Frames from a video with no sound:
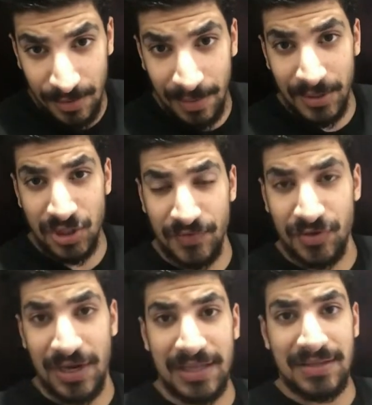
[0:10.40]
ما بعملش
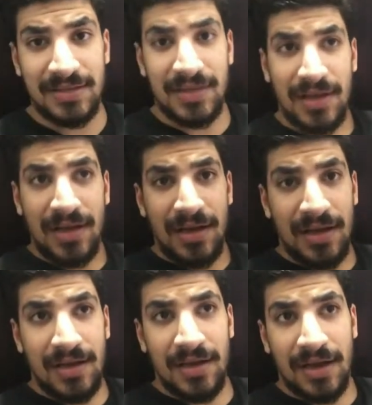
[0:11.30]
فيديوهات
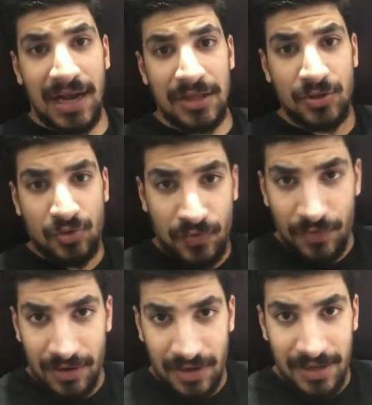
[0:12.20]
آه، كان عندي ظروف
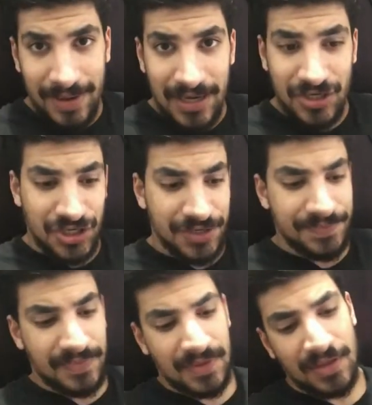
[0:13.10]
والله معلش ان
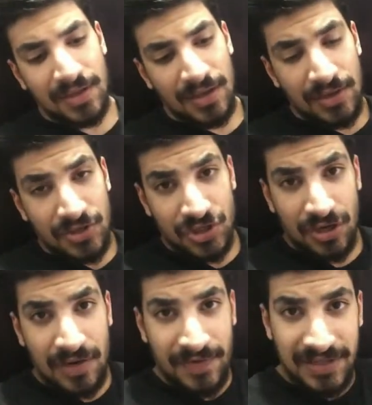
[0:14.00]
شاء
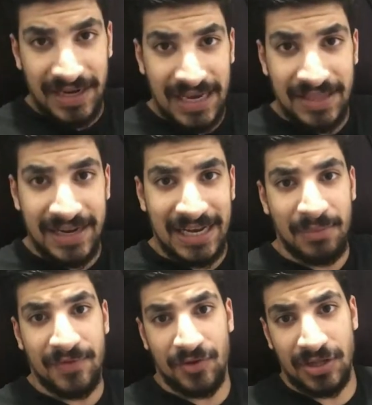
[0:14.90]
الله الفتره الجايه نرجع
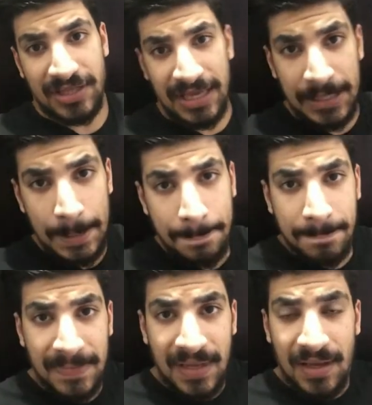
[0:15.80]
نعمل فيديوهات تاني
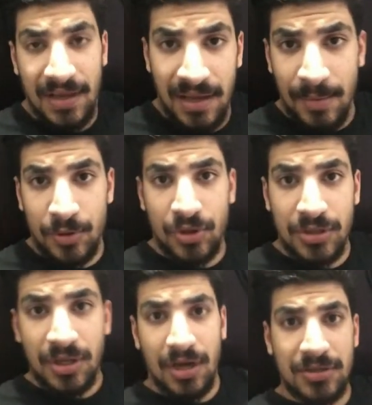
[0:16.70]
آه، موضوع
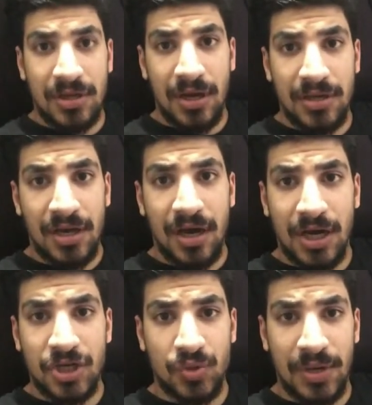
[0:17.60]
النهارده
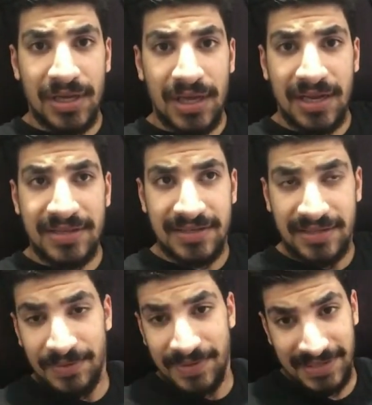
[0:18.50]
اتاخر شويه ناس
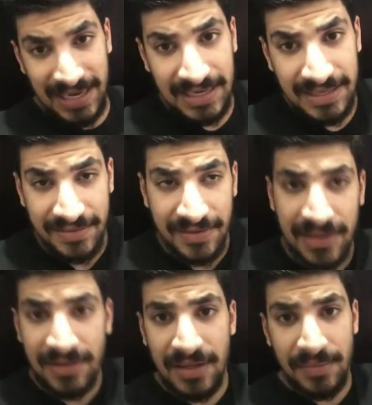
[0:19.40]
كتير بتسالني كتير
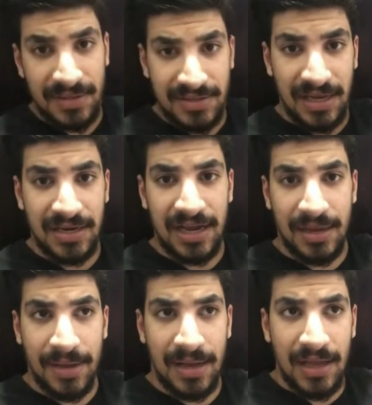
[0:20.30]
جدا بتسالني يا
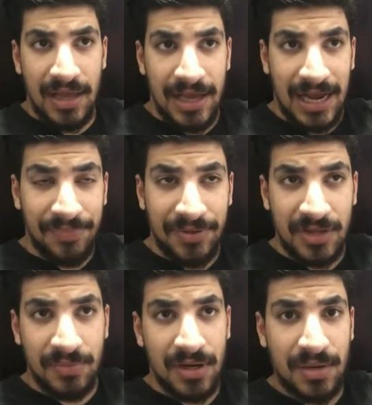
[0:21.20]
جماعه يا كابتن
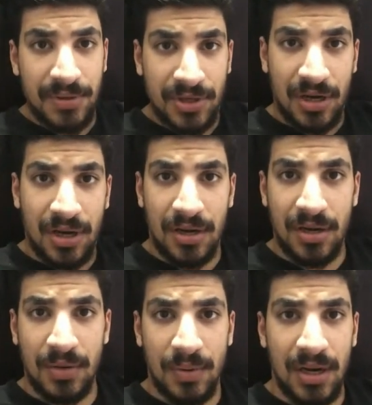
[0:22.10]
اتمرن
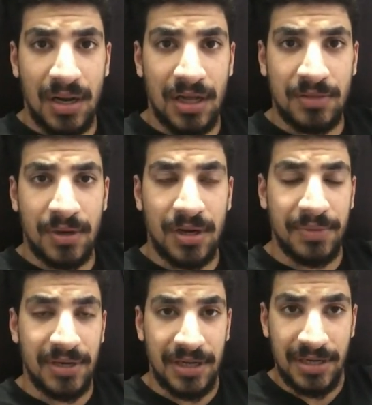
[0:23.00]
بالنهار ولا اتمرن
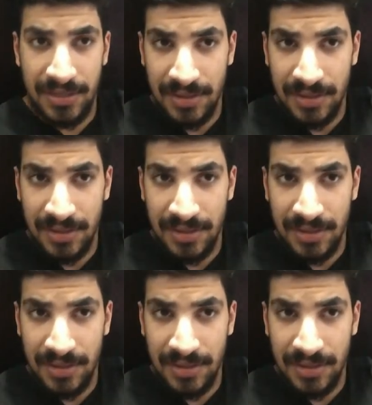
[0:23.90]
بالليل